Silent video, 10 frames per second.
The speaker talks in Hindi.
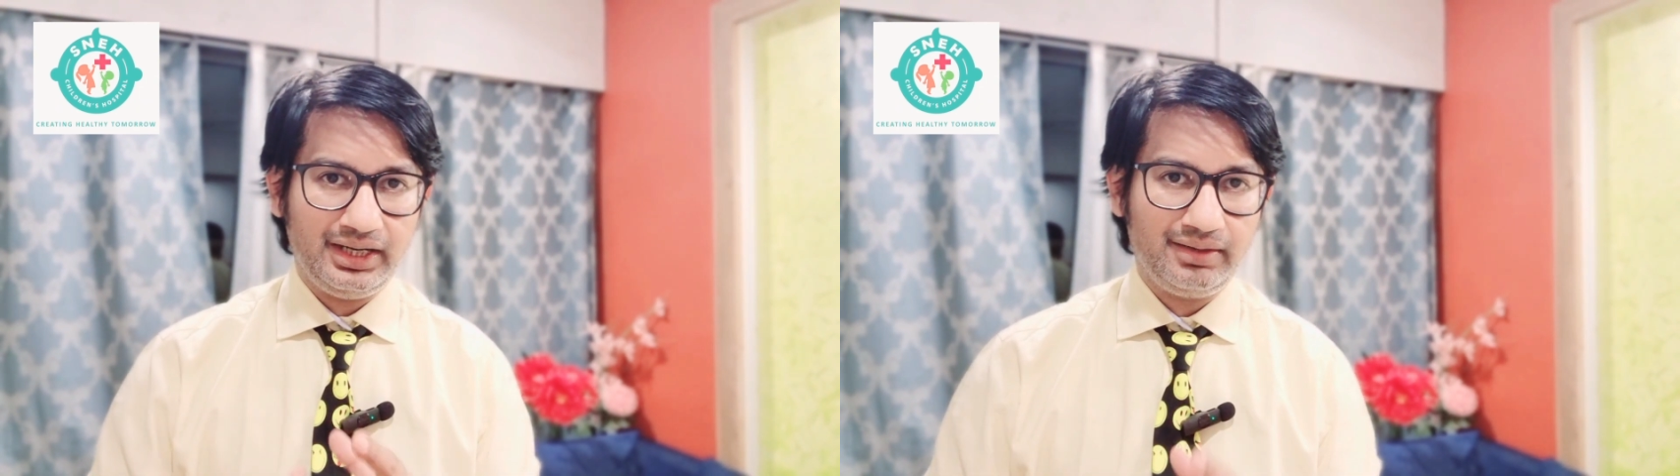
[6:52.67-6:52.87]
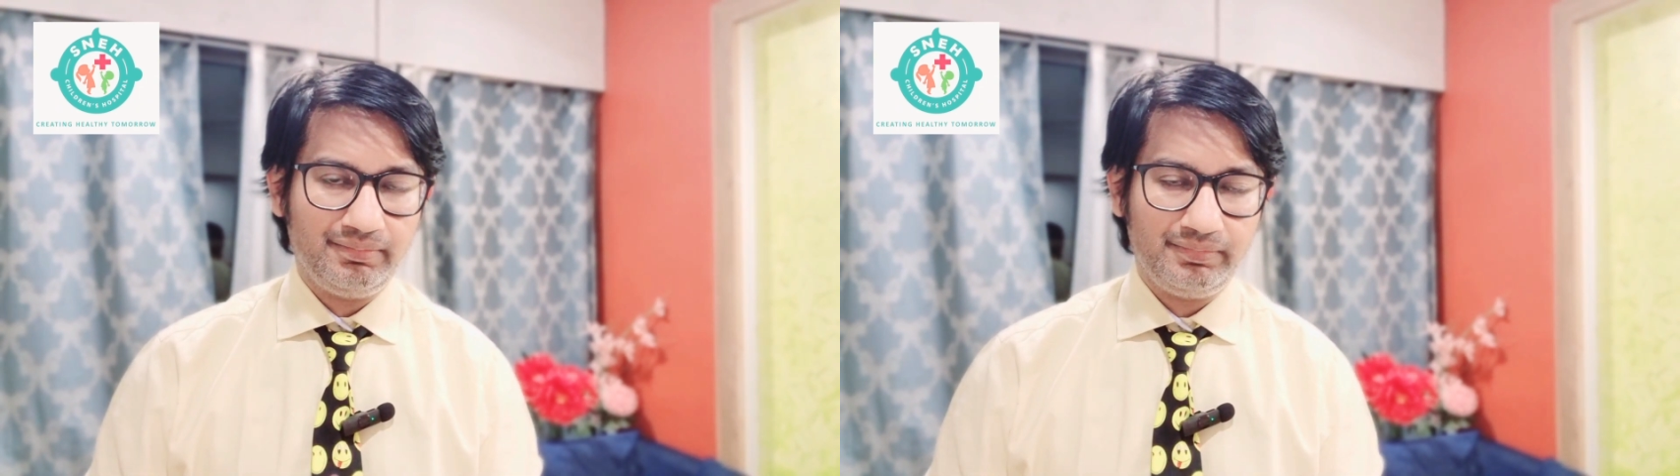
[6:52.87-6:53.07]

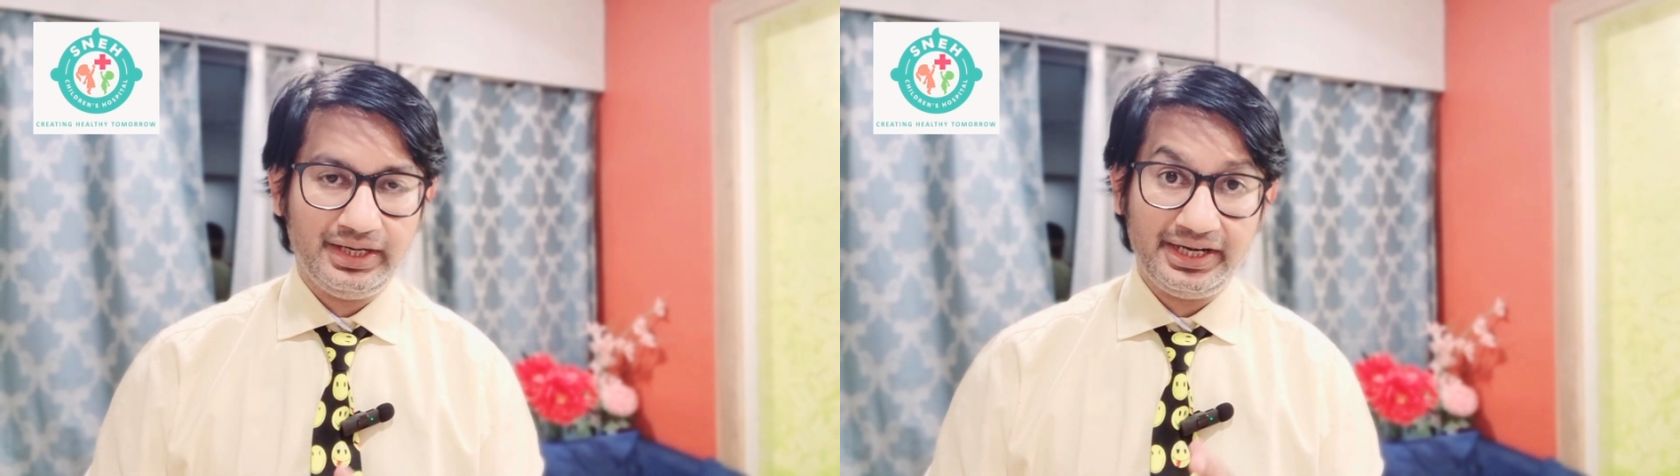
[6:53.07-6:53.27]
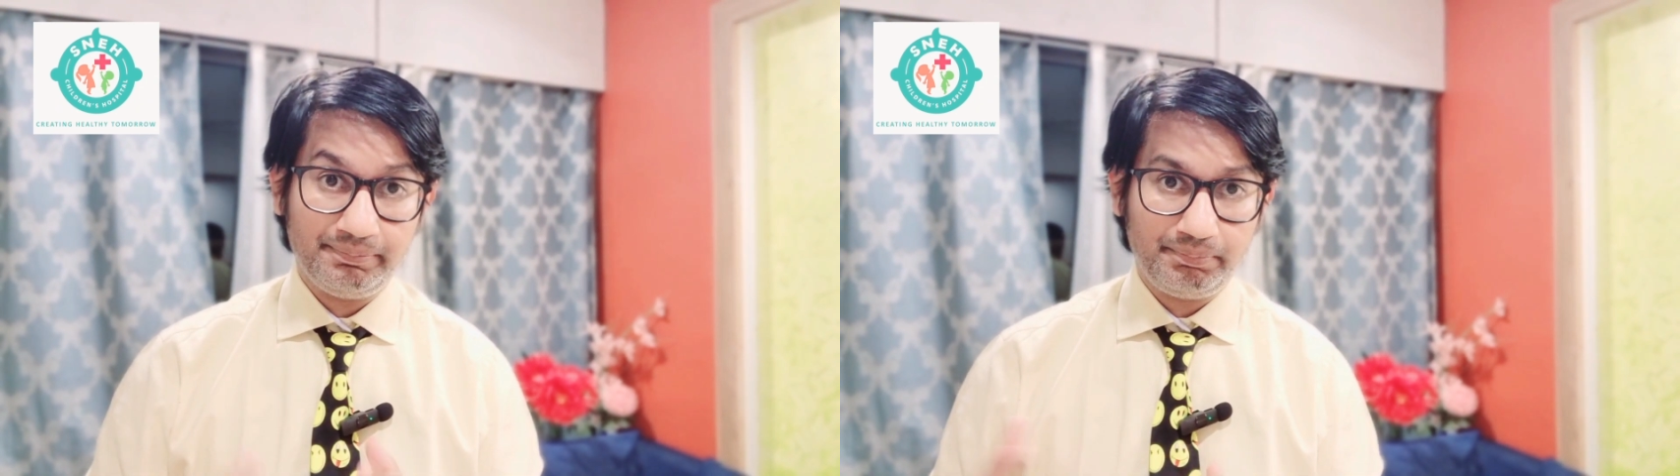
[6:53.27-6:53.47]
हैड
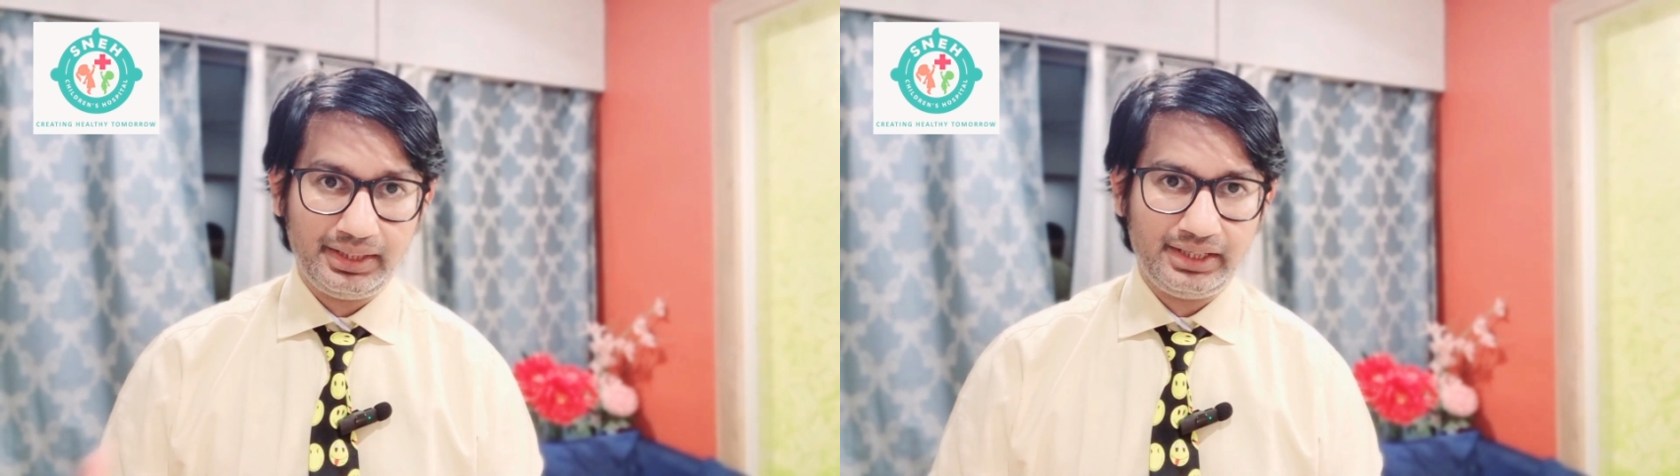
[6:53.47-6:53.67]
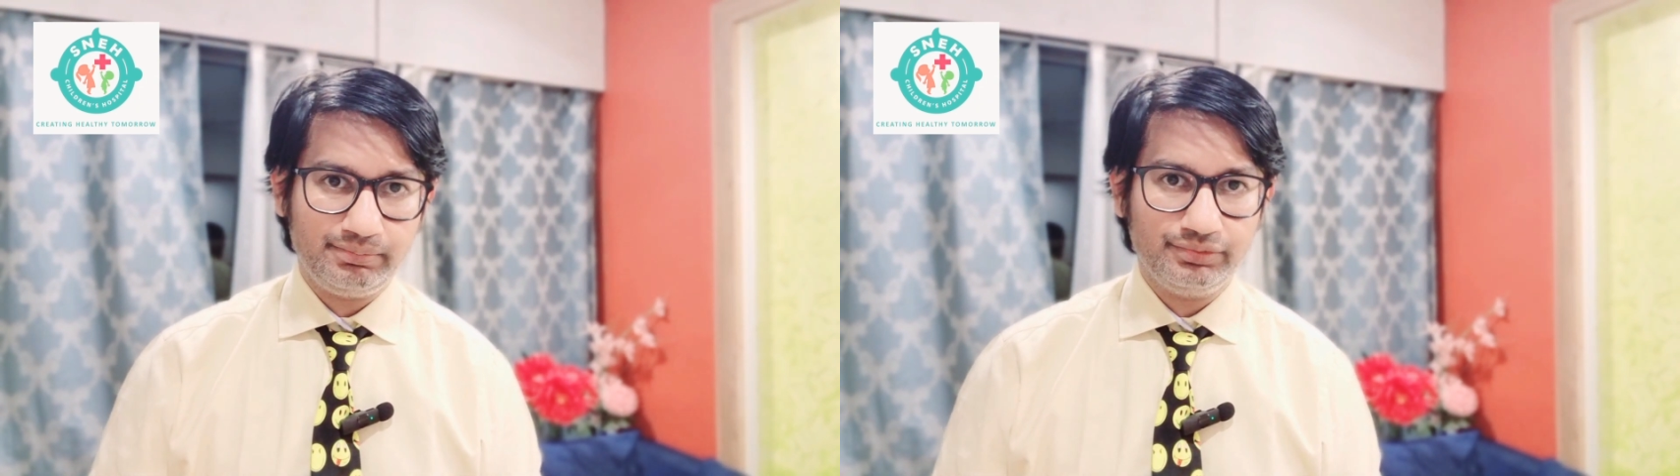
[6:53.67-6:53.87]
हैड a
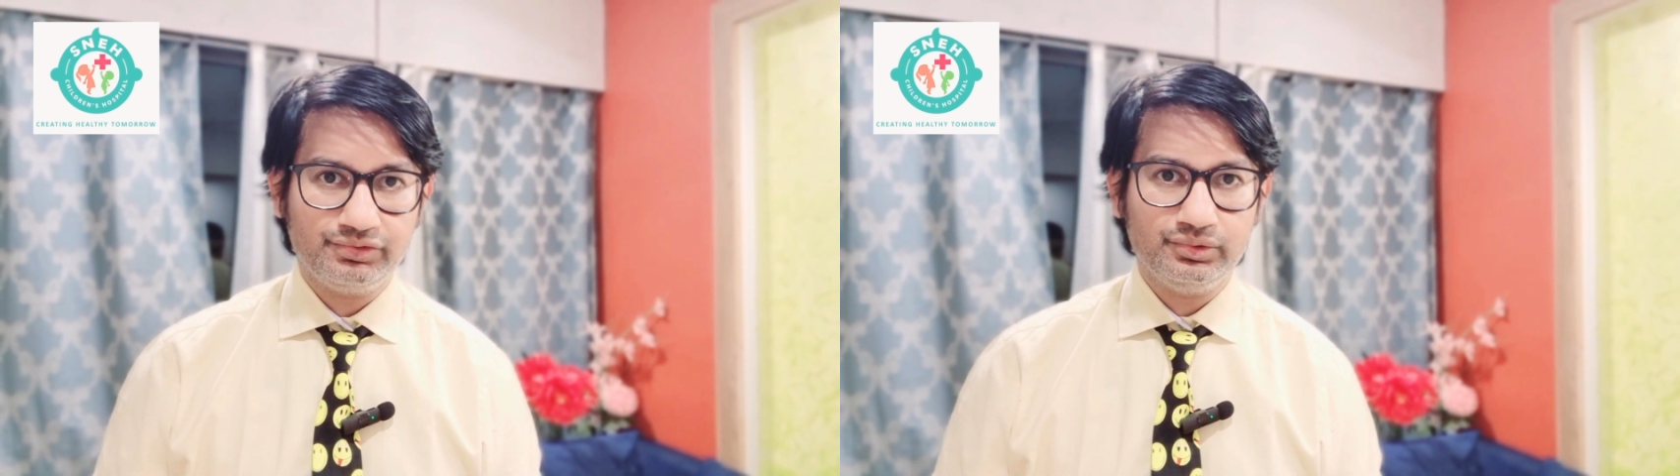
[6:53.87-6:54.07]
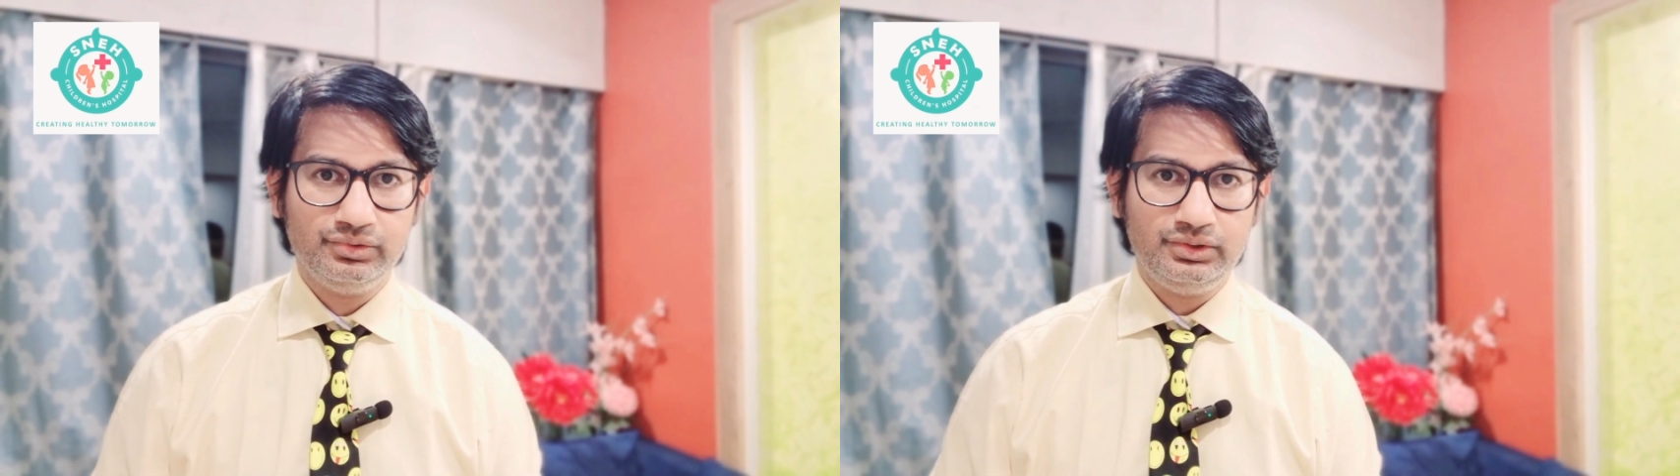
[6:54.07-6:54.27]
प्लान
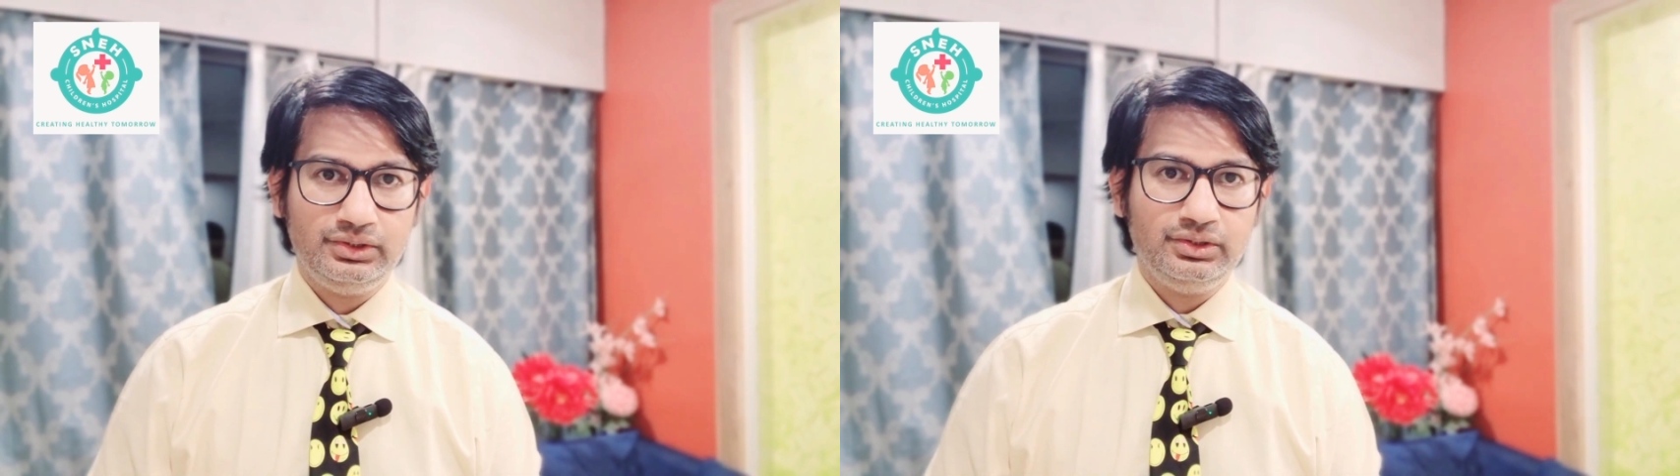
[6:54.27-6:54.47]
बिफोर